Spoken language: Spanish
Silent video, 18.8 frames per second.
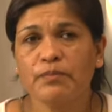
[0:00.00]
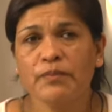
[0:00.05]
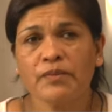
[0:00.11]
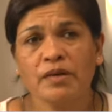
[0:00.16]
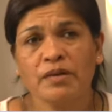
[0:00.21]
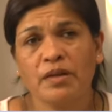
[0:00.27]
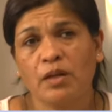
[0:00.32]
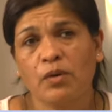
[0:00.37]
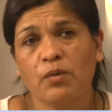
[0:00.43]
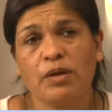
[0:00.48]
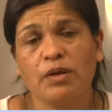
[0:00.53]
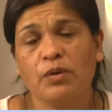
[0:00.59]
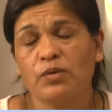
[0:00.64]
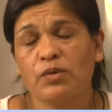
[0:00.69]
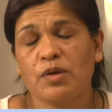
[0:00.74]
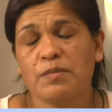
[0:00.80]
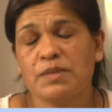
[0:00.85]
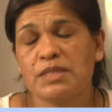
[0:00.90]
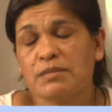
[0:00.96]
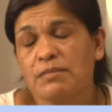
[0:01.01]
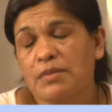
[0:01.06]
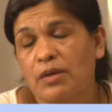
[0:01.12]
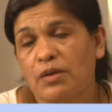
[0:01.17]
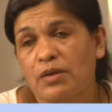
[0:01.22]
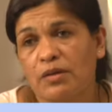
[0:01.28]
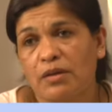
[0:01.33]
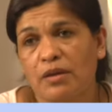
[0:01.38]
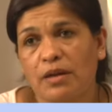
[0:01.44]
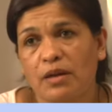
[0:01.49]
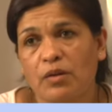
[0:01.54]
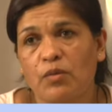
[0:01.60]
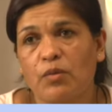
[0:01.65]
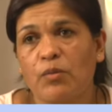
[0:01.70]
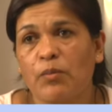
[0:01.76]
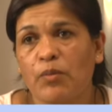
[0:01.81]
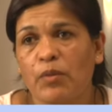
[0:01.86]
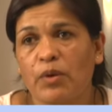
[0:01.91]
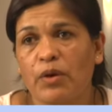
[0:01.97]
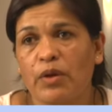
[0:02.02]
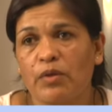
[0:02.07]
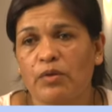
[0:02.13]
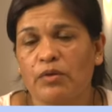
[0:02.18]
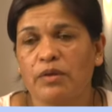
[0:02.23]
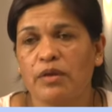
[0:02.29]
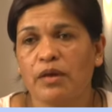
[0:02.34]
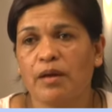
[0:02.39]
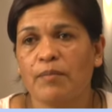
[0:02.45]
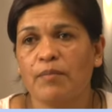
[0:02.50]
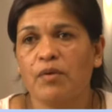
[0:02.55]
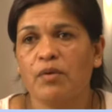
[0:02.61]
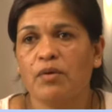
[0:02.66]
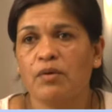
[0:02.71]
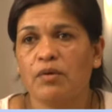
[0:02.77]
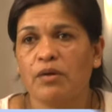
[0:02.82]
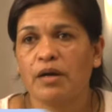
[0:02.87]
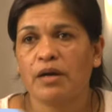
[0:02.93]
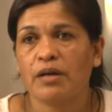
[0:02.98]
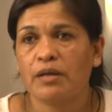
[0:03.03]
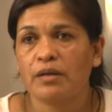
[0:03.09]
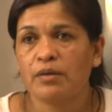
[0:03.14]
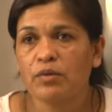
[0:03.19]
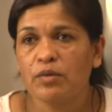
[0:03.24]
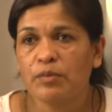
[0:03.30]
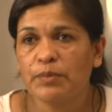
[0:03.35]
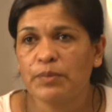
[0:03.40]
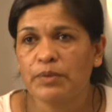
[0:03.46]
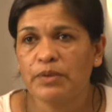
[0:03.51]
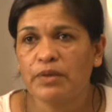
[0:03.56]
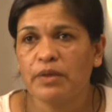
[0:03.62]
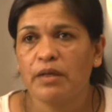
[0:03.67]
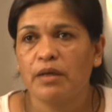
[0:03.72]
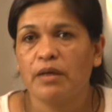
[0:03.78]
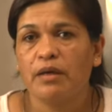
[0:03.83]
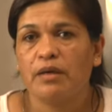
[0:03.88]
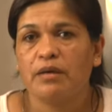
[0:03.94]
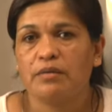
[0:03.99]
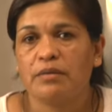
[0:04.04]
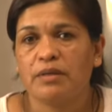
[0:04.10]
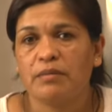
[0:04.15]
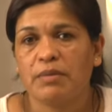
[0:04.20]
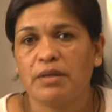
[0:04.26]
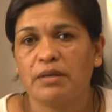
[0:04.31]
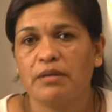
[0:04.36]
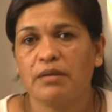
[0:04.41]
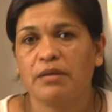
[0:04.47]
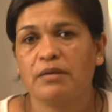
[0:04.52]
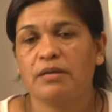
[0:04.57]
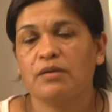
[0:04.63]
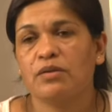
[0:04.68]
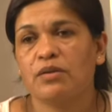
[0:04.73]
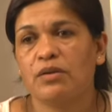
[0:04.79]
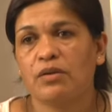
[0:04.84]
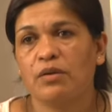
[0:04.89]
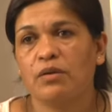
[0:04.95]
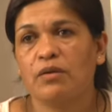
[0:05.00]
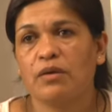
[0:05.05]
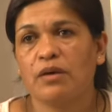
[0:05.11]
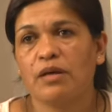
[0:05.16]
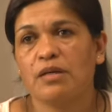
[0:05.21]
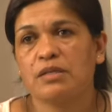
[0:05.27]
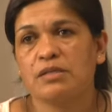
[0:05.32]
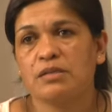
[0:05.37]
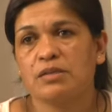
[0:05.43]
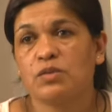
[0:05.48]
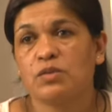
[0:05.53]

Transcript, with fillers: en el cual cuando a mí se me corta la luz puedo, digamos, colocar el grupo y mantener todo lo que es